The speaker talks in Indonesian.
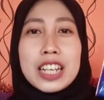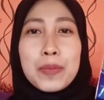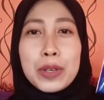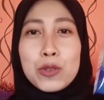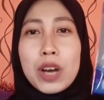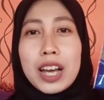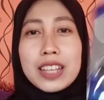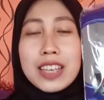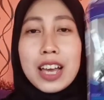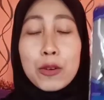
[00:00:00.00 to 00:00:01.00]
jadi
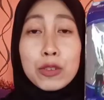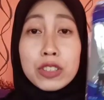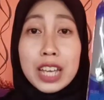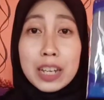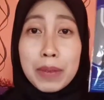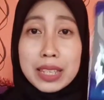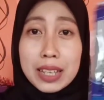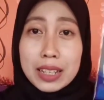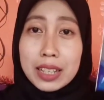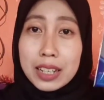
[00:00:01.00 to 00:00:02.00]
perjuangannya aku cari
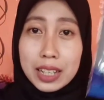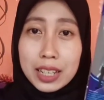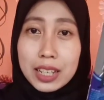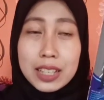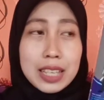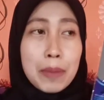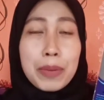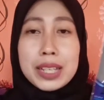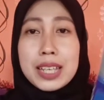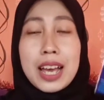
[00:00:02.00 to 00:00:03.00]
masker ini
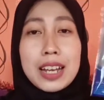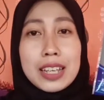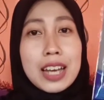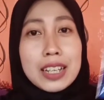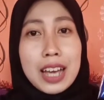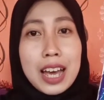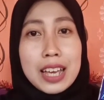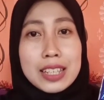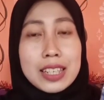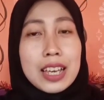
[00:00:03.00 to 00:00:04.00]
sampai seharian
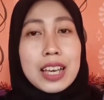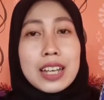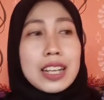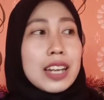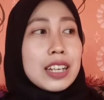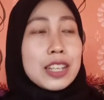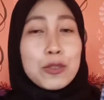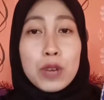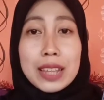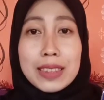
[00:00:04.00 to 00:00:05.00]
guys dan ini
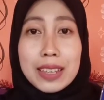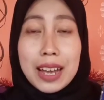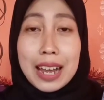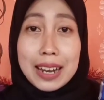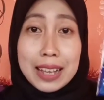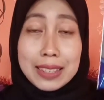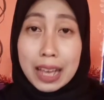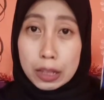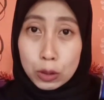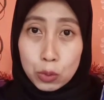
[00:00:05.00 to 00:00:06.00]
juga tinggal ada
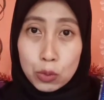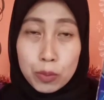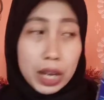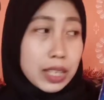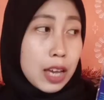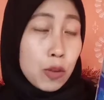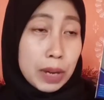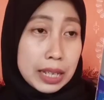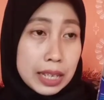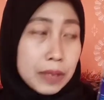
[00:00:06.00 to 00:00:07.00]
satu makanya aku
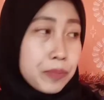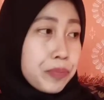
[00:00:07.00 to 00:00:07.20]
beli